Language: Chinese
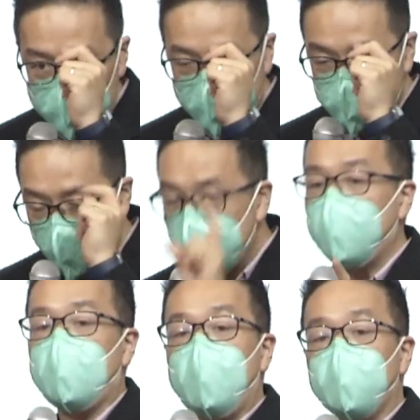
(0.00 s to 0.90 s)
道
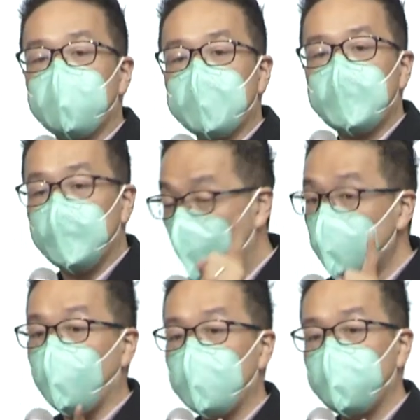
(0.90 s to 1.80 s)
说：“OK，好，我
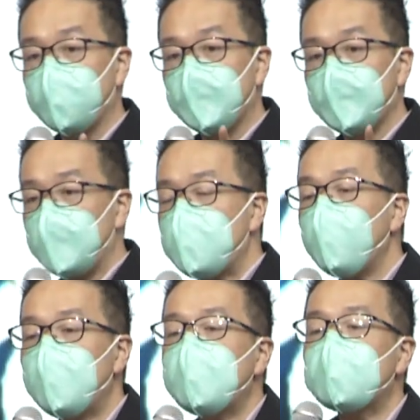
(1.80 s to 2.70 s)
懂了。”因
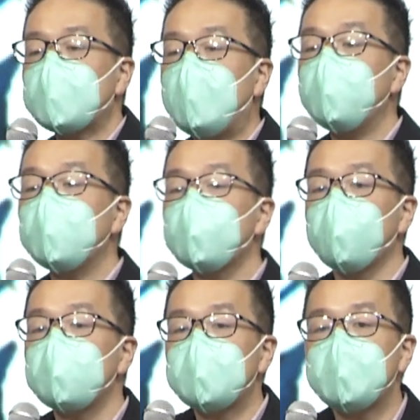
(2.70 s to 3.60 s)
为呢，他们
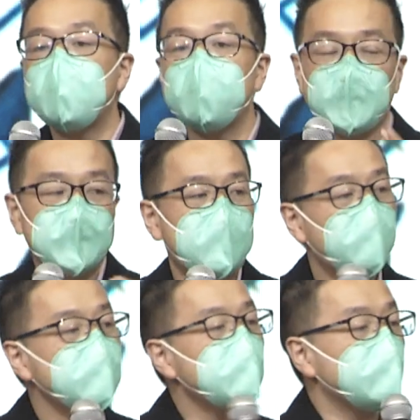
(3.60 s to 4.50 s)
从这一边，他
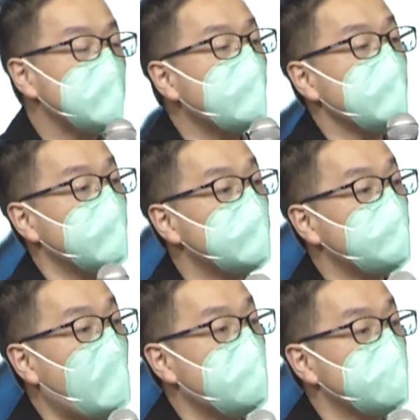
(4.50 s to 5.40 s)
们有英文有一句
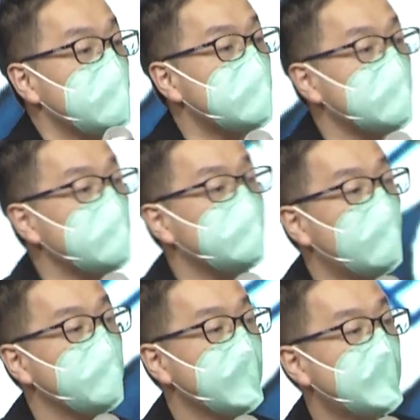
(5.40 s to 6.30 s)
话很有意思，他
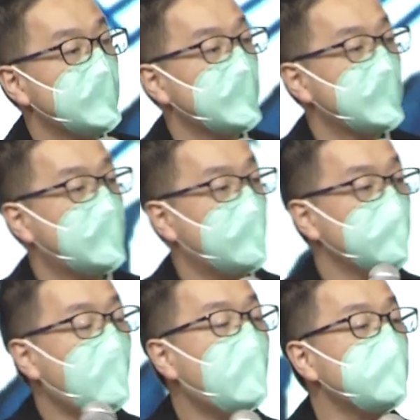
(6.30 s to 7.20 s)
说：“A
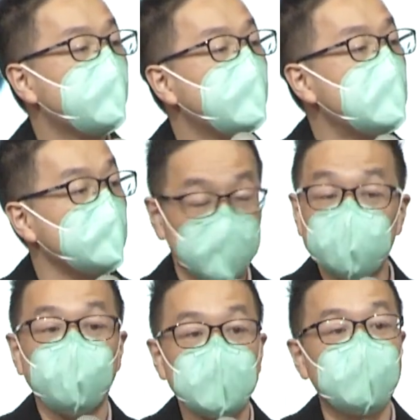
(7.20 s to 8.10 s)
lot of things 很
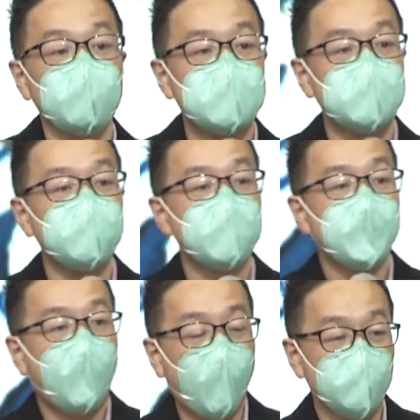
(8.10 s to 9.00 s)
多的东西
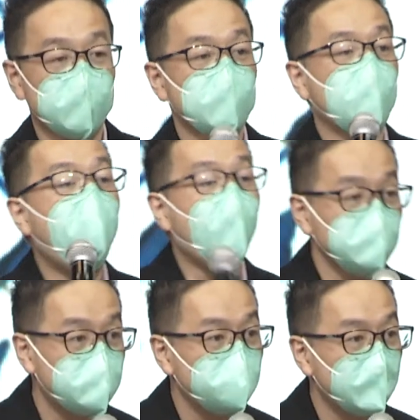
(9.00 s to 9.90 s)
are
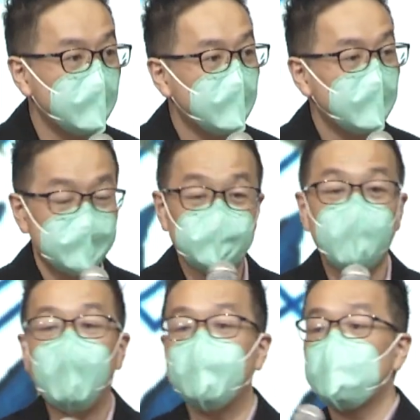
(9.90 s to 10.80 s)
caught
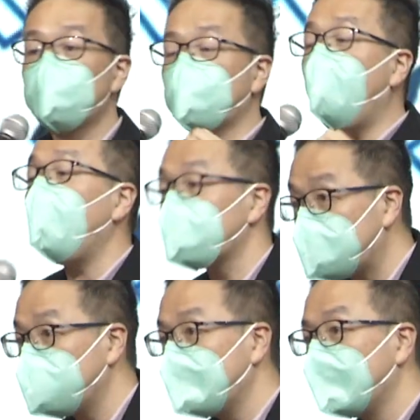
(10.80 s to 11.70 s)
not taught，
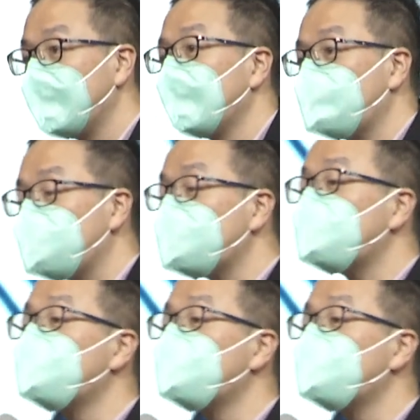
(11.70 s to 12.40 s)
就是是